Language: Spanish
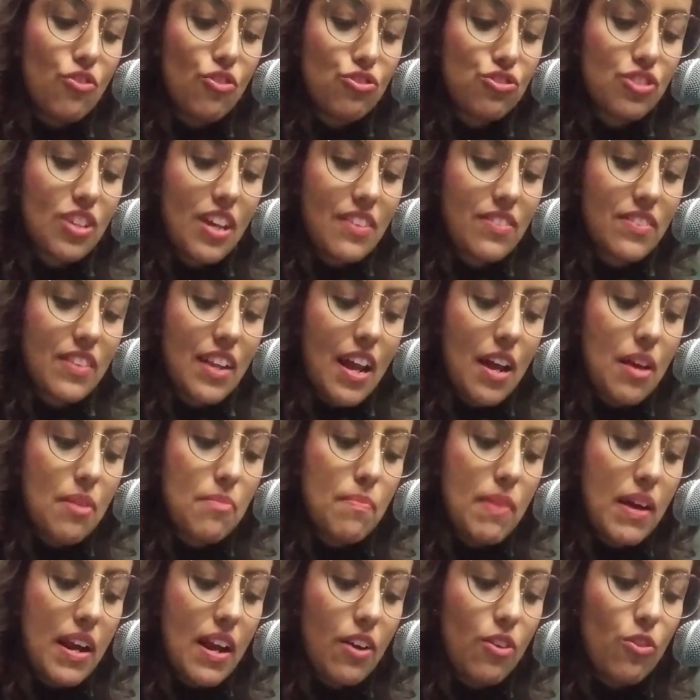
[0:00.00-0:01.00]
nos atrae
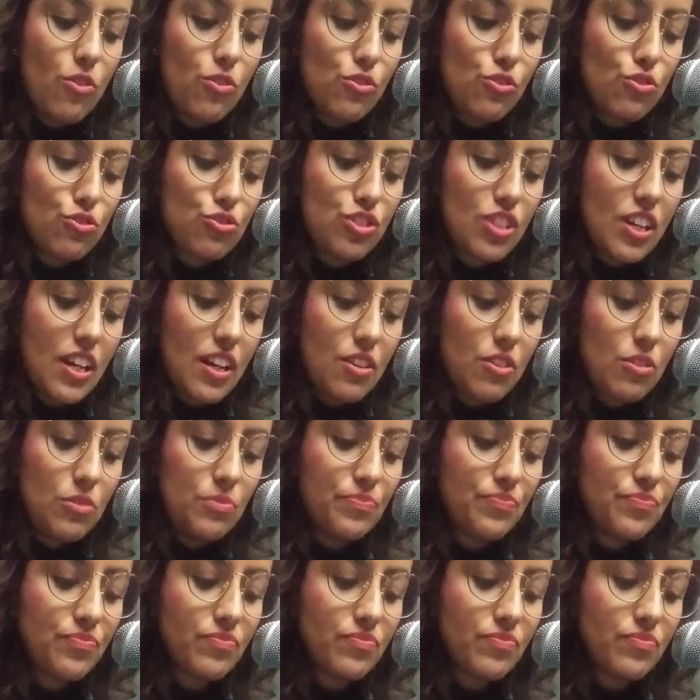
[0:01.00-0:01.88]
para conocerlo.